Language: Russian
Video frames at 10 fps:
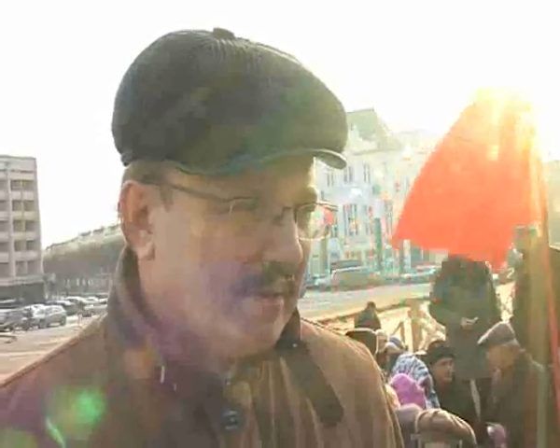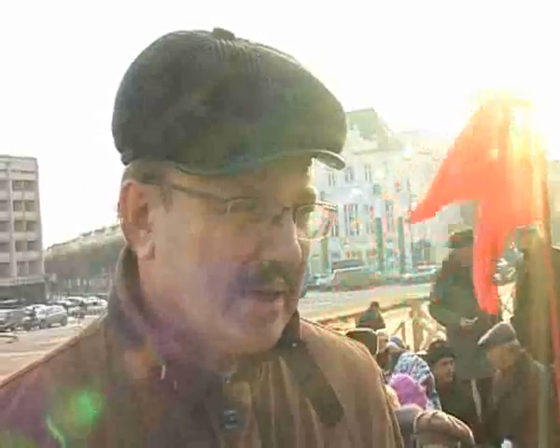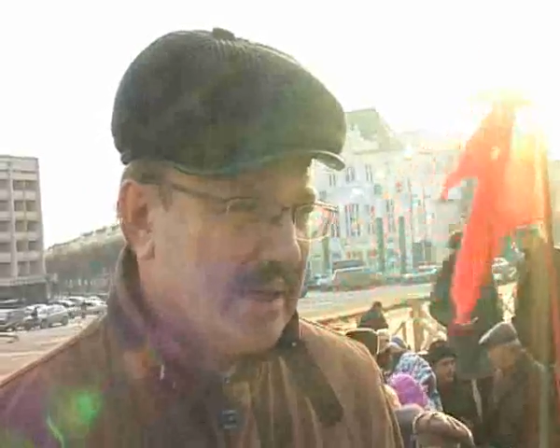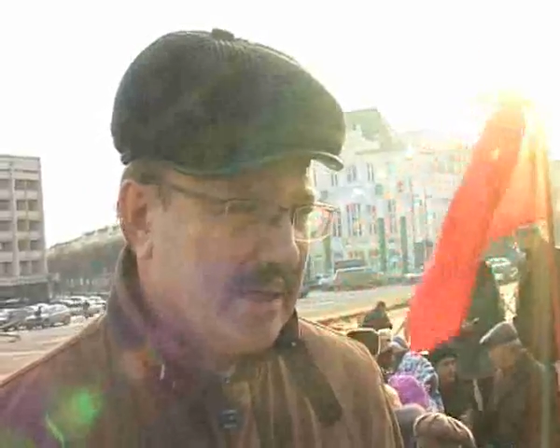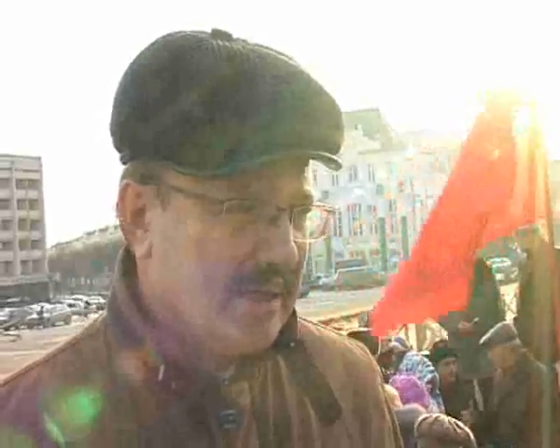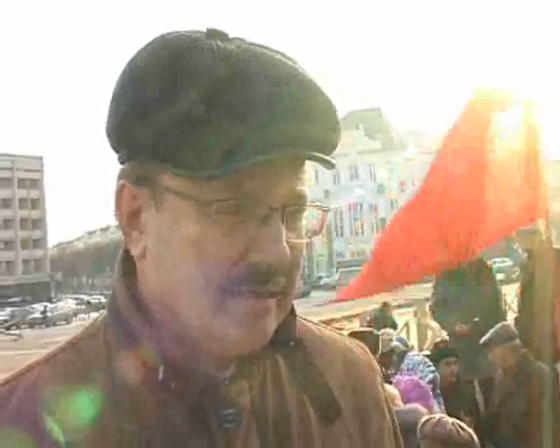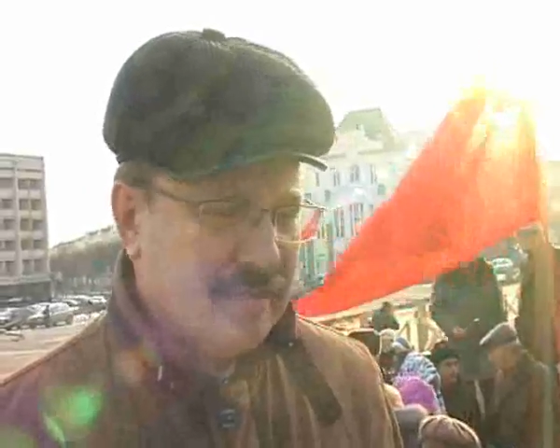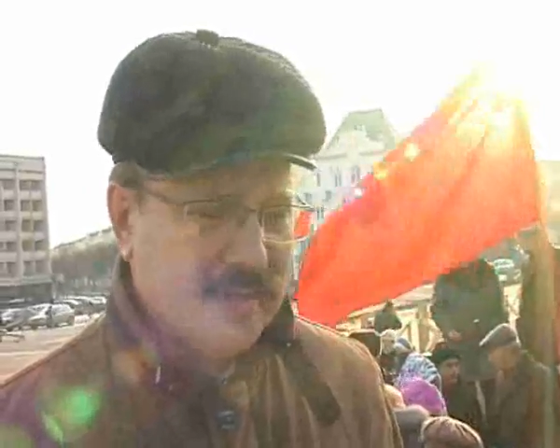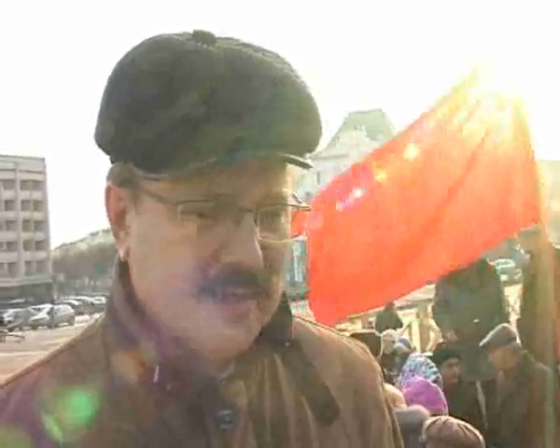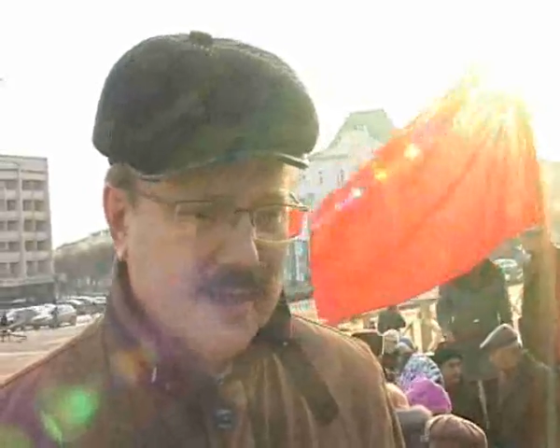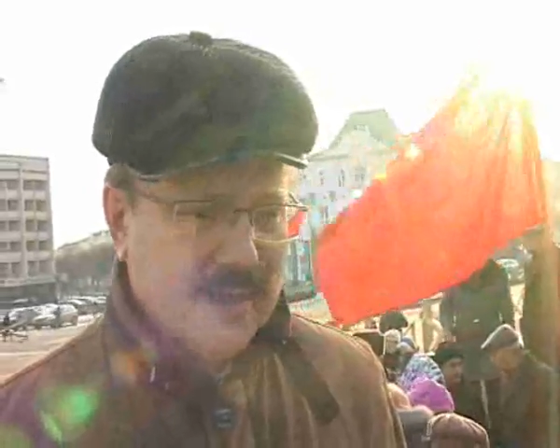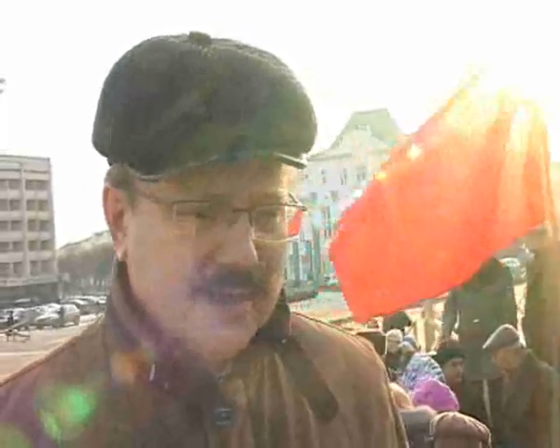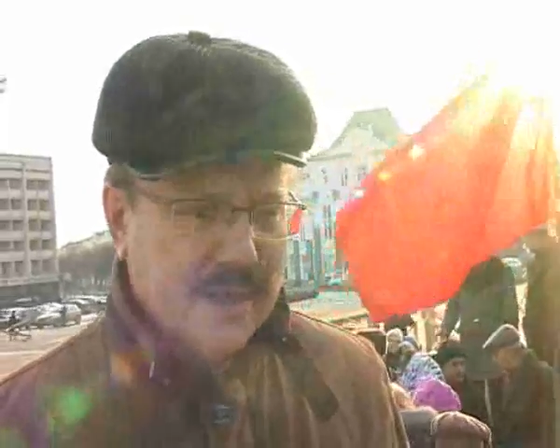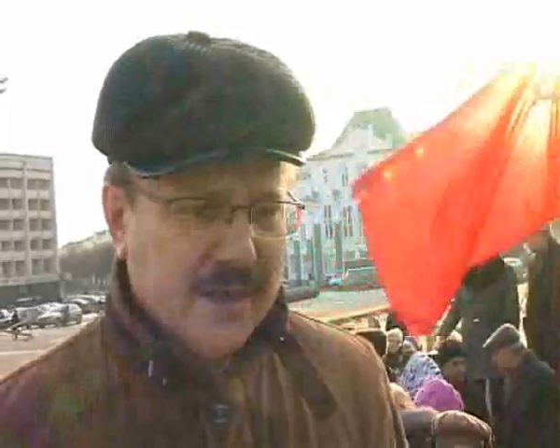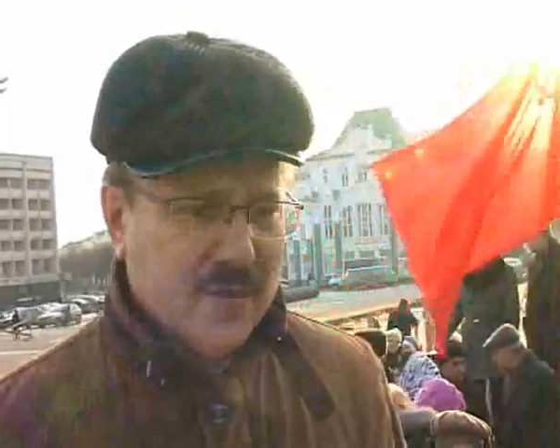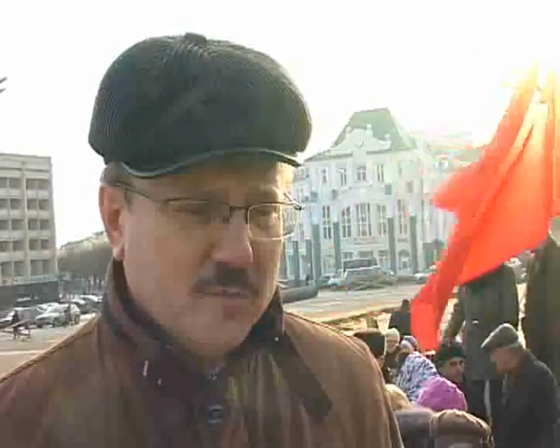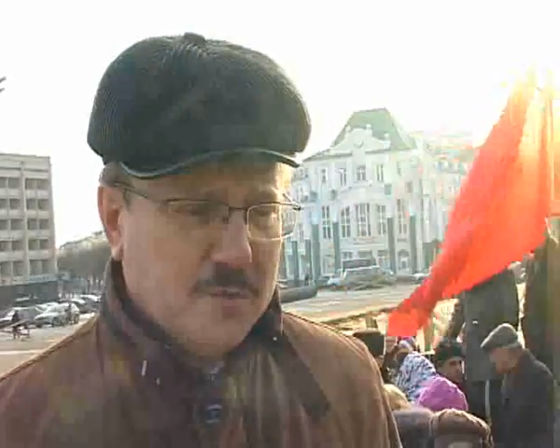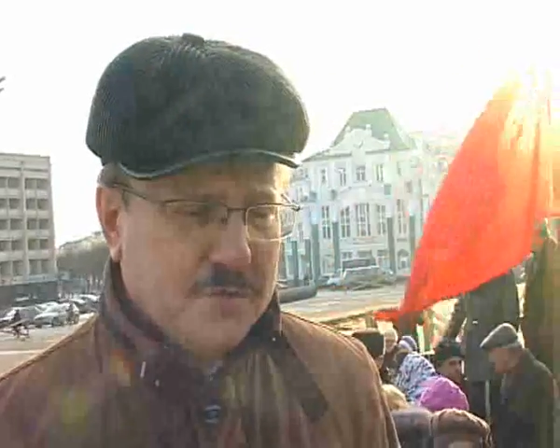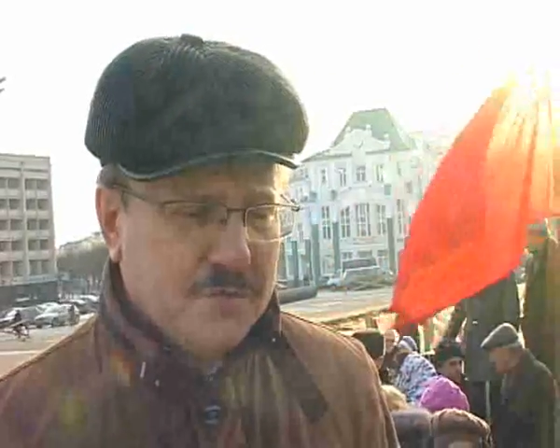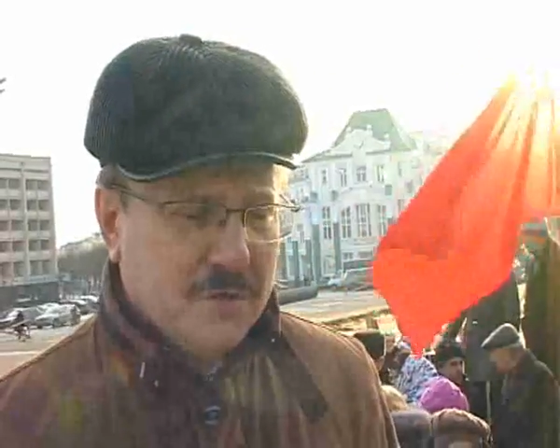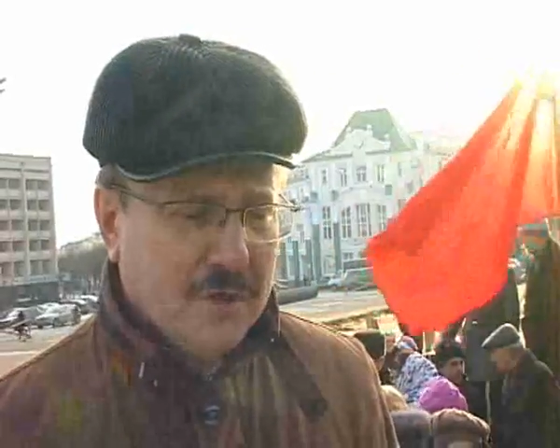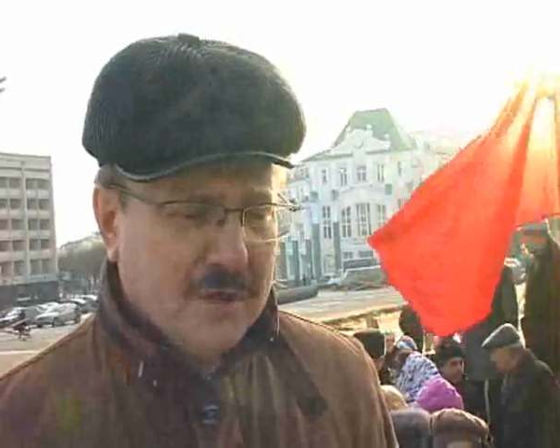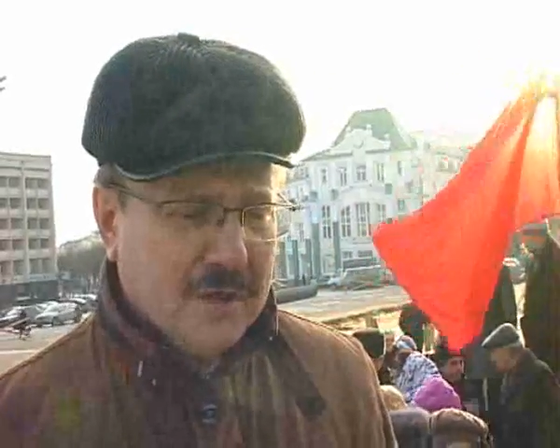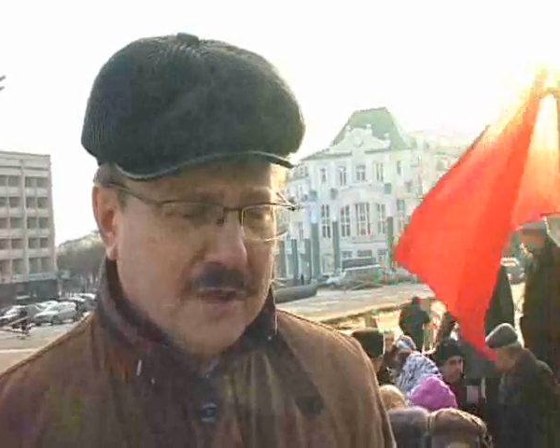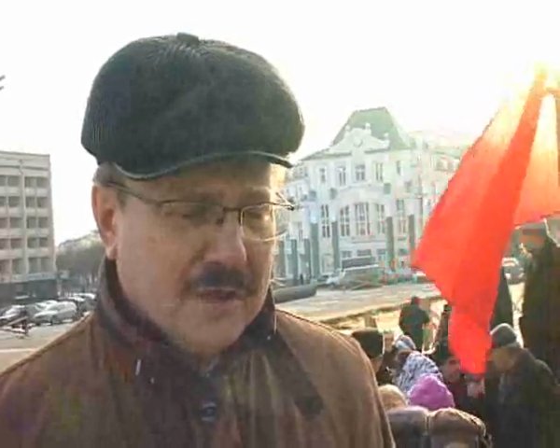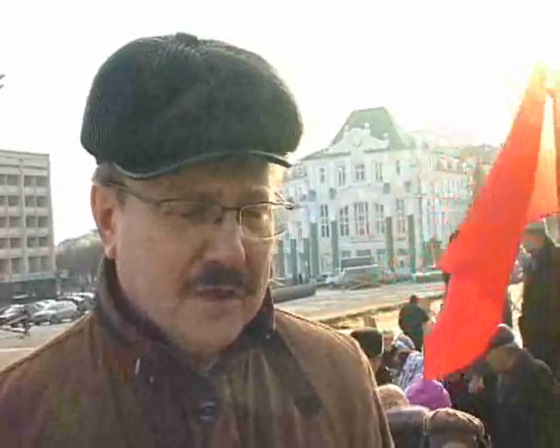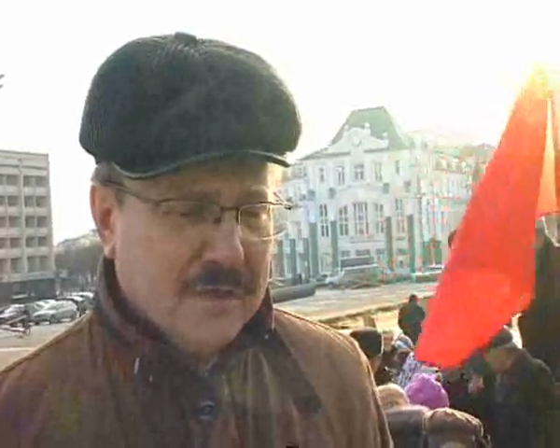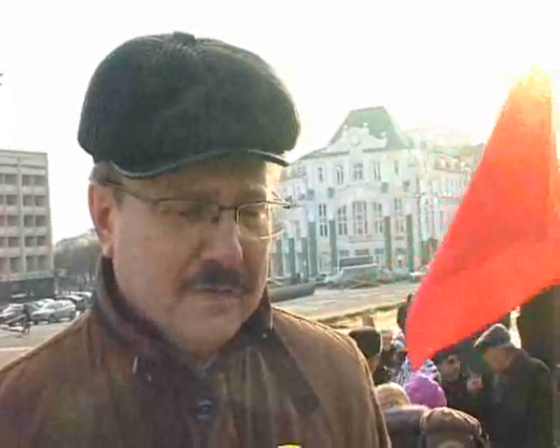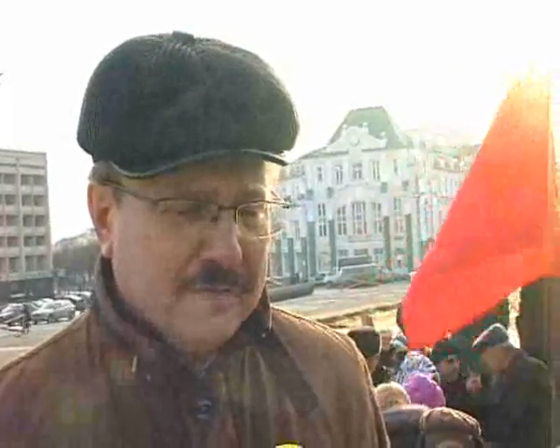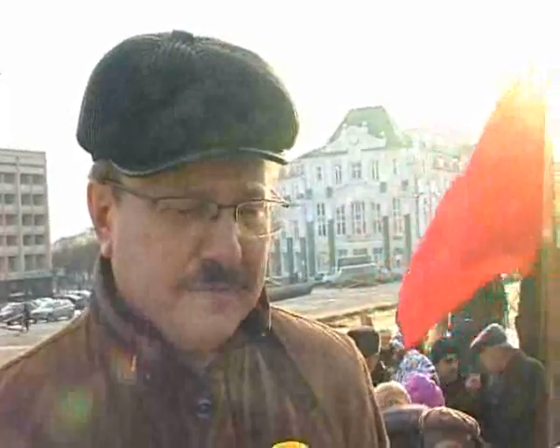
Э, процентов. Я думаю, что